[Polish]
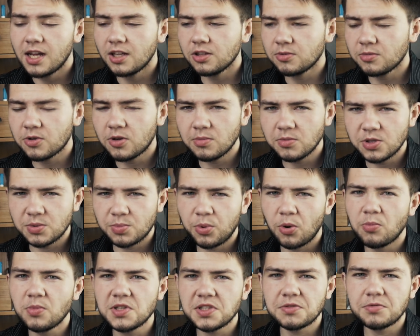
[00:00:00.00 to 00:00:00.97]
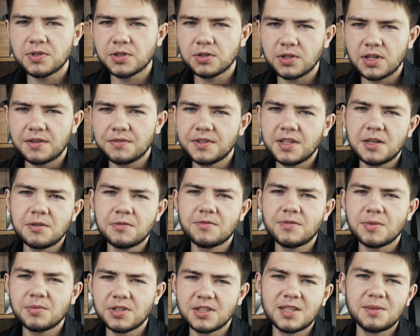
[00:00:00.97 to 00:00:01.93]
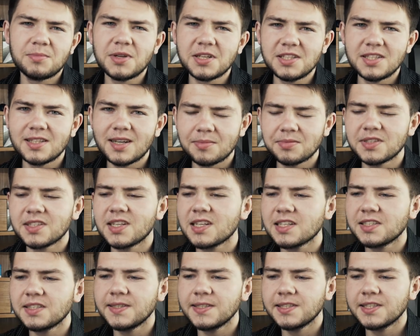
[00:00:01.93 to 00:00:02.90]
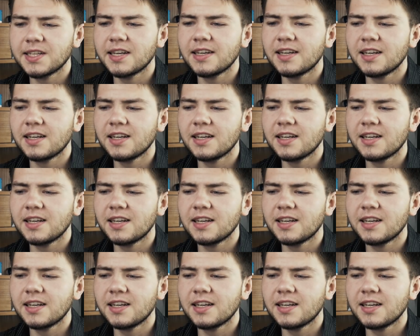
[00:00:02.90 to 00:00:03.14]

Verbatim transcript: to mogą być pomysły, które wydają wam się najbardziej abstrakcyjne,